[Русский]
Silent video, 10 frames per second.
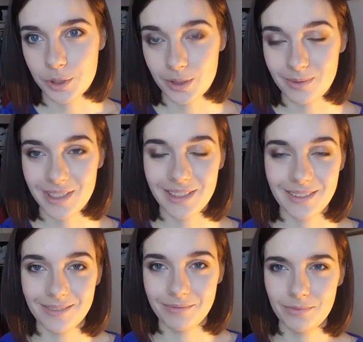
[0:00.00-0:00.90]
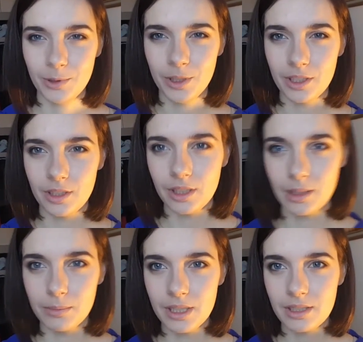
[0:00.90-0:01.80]
общем, ой, я
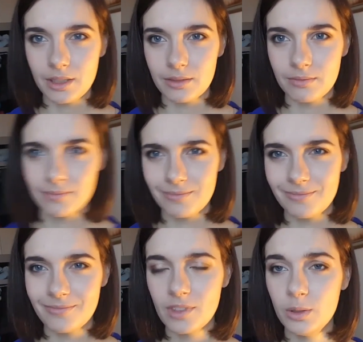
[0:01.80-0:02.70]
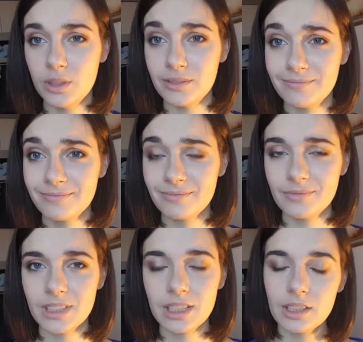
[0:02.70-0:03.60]
так близко. Ой.
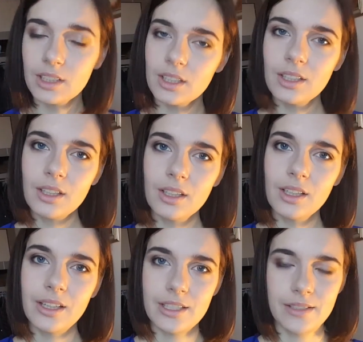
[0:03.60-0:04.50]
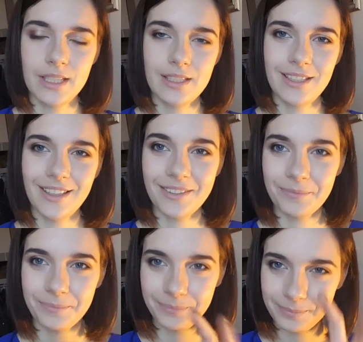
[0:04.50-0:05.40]
Кажется, нельзя
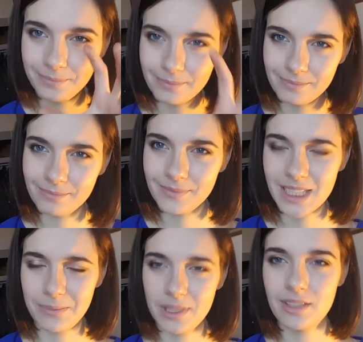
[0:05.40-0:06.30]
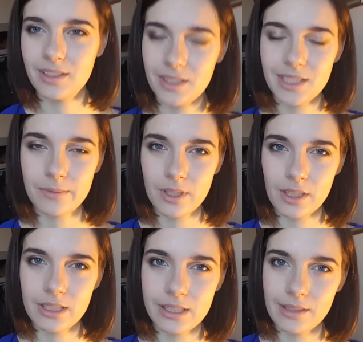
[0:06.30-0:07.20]
изменить размер
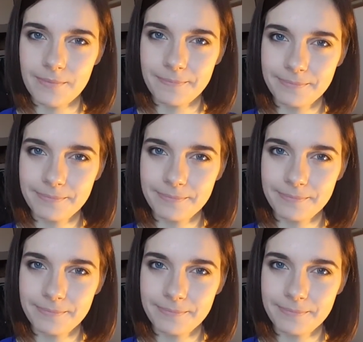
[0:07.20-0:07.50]
лица.